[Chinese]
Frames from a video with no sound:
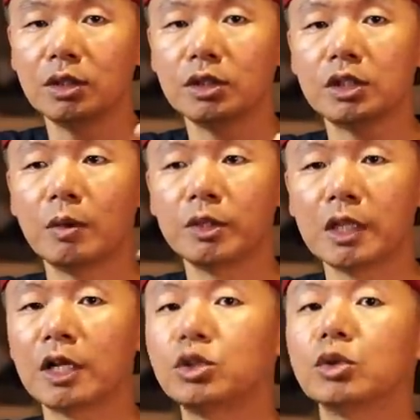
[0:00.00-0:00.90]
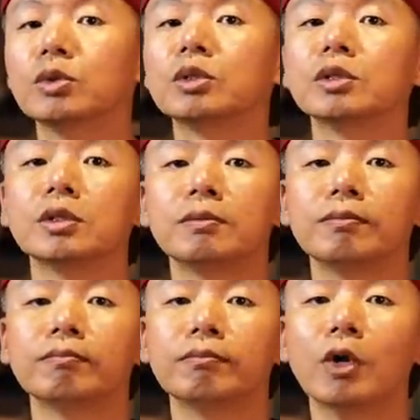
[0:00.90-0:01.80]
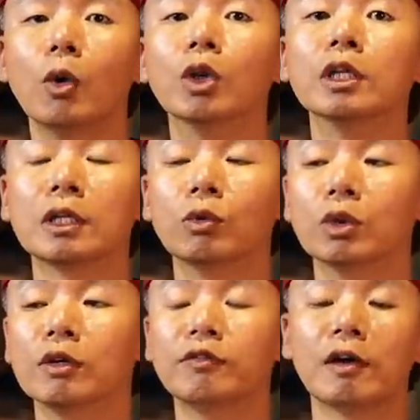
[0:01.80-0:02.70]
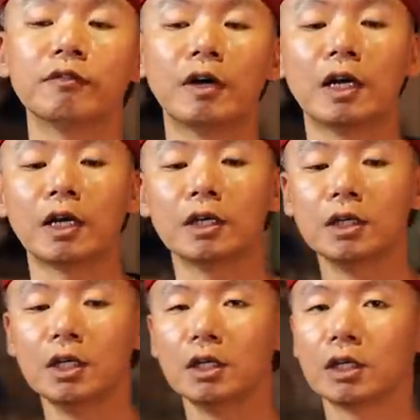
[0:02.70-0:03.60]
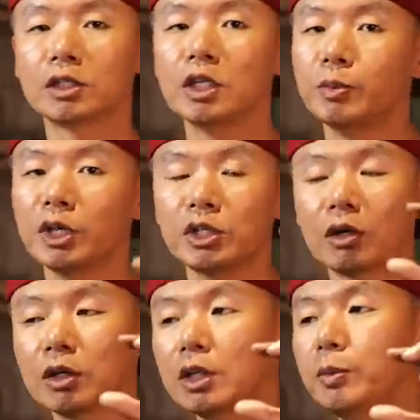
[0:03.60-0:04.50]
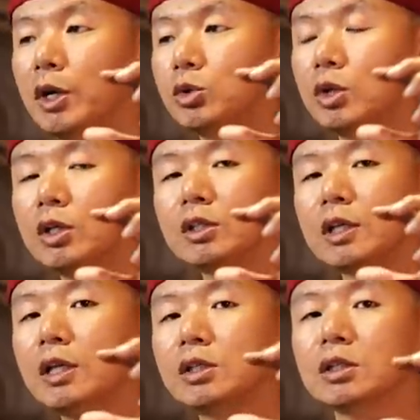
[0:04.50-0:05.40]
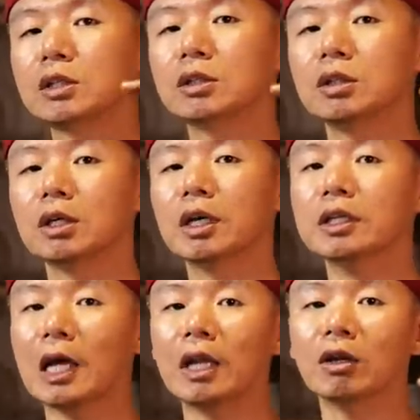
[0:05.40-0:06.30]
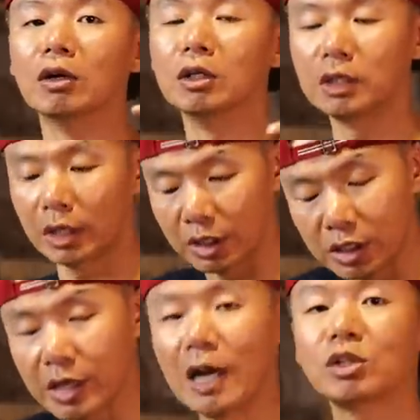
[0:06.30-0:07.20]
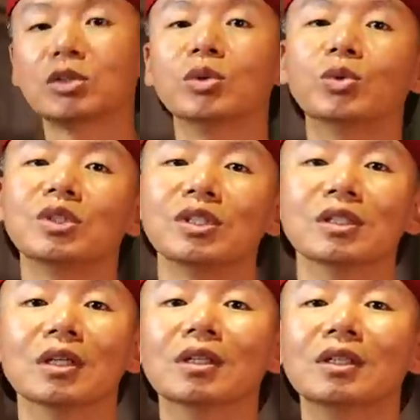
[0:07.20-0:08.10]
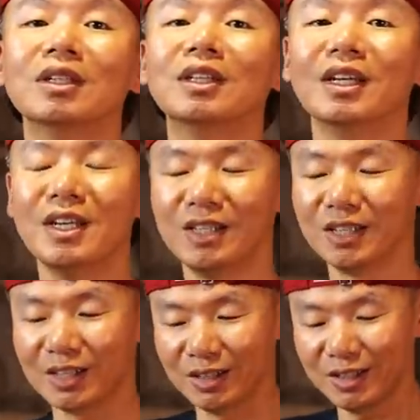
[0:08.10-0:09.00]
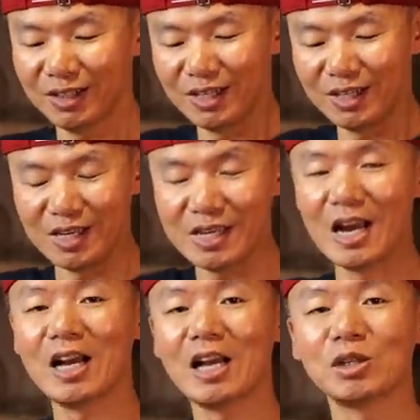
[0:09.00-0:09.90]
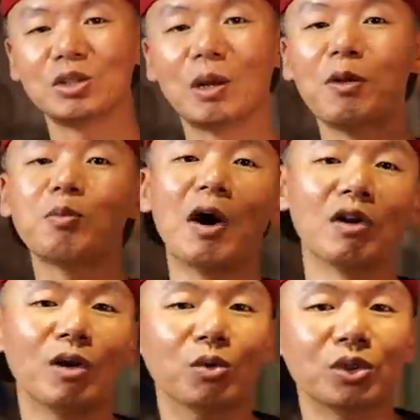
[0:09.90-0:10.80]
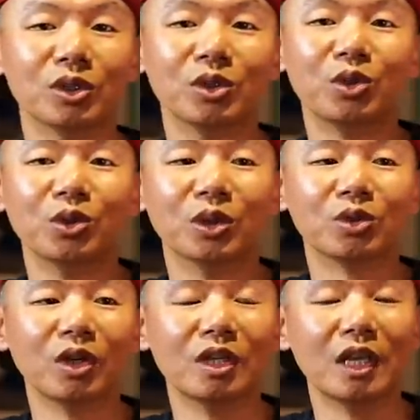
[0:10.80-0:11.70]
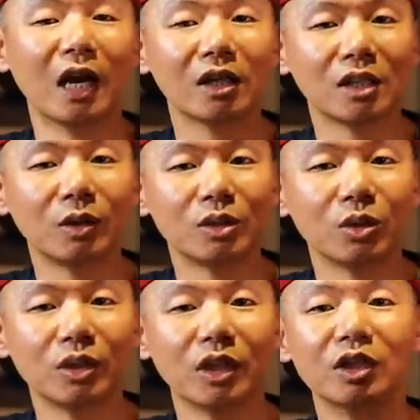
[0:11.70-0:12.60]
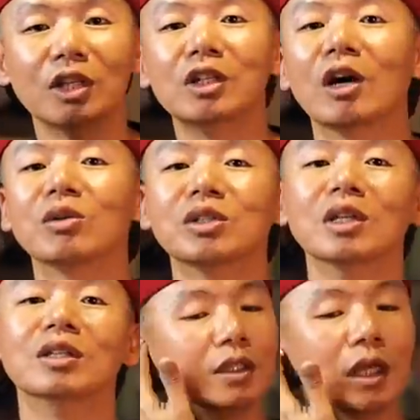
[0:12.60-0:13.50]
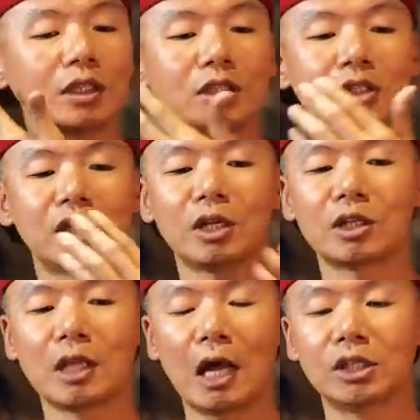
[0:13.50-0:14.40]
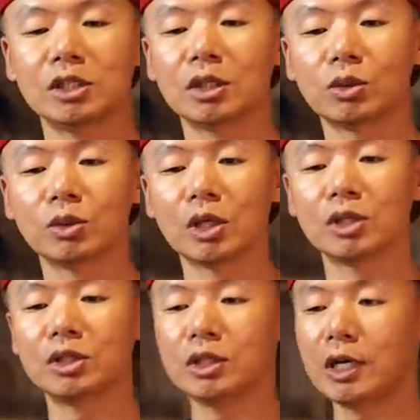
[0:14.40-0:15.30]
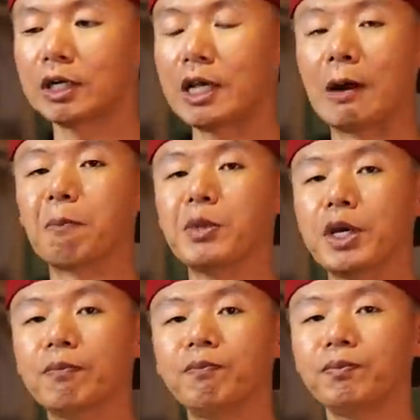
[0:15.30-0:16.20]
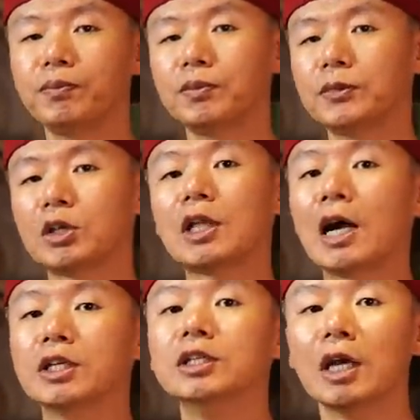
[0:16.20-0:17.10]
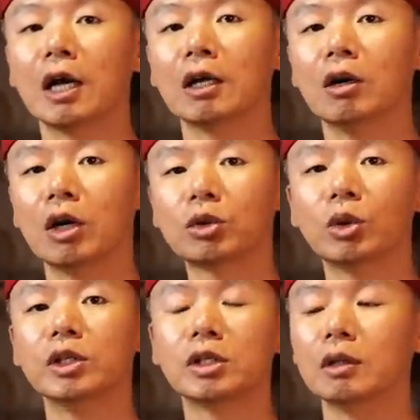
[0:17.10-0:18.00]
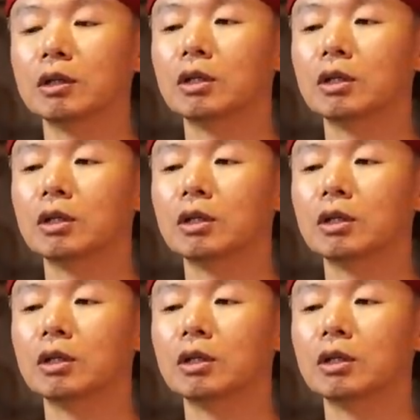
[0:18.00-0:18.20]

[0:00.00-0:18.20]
下面打九十，哦，我的我的方法啦。可是你不要小，你不要觉得三十很难哦，那个一压就是五十，那个一压下去，它不会跑到五十去了，所以你还要稍微做一点点调整。那在打气的过程，尽量两边要打一样哦，要对称。